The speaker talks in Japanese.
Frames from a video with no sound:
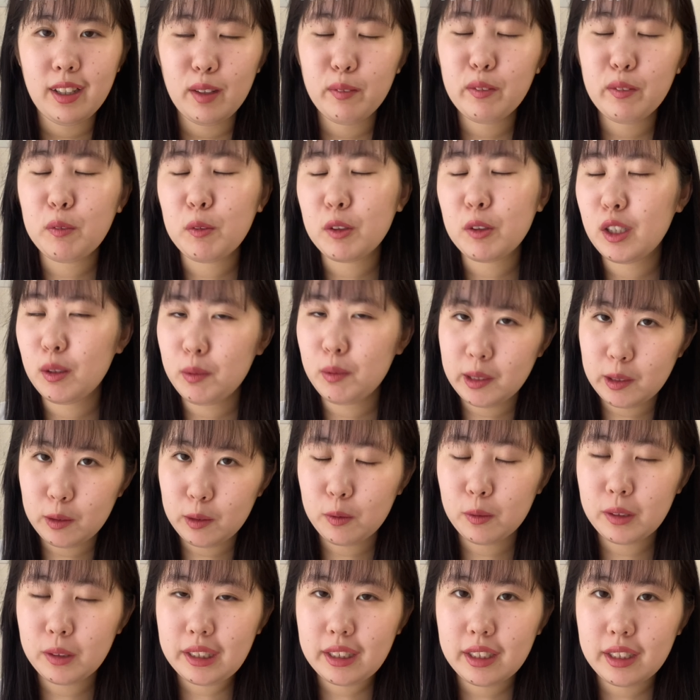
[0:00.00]
今
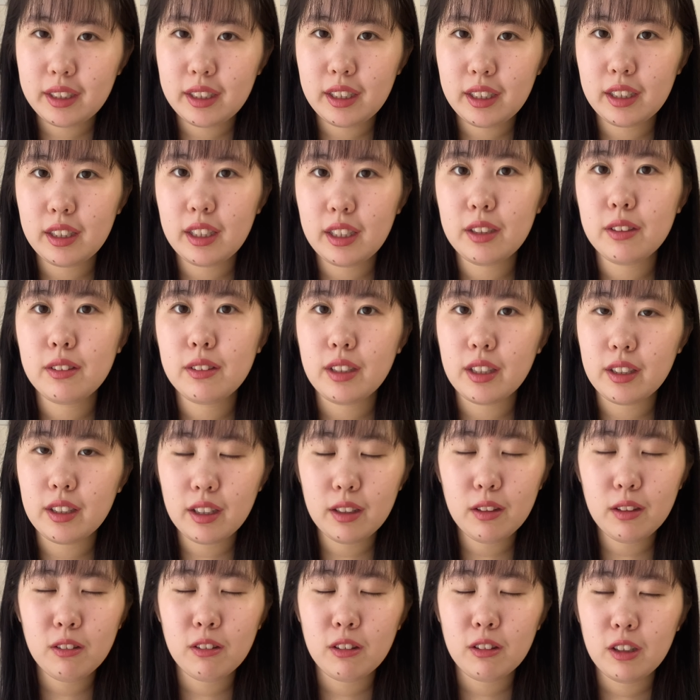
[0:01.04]
モチベーションこんな感じでやってるんです
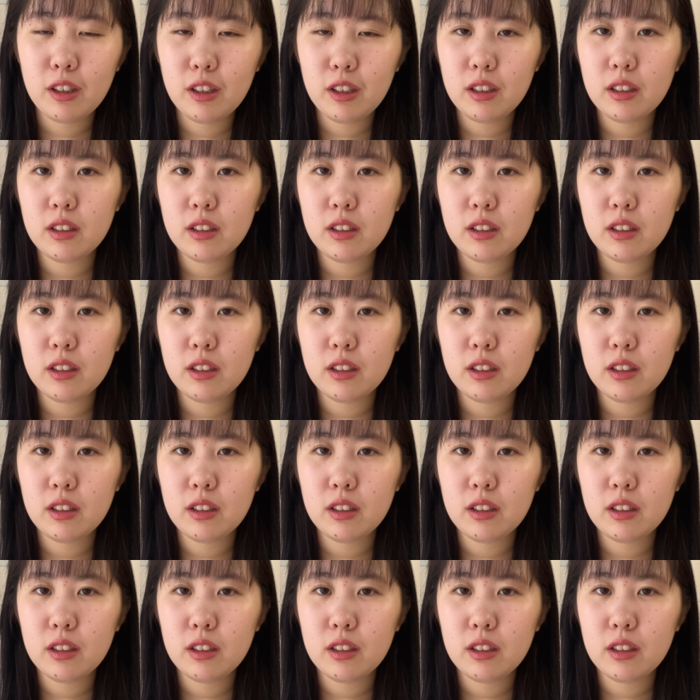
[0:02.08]
けど、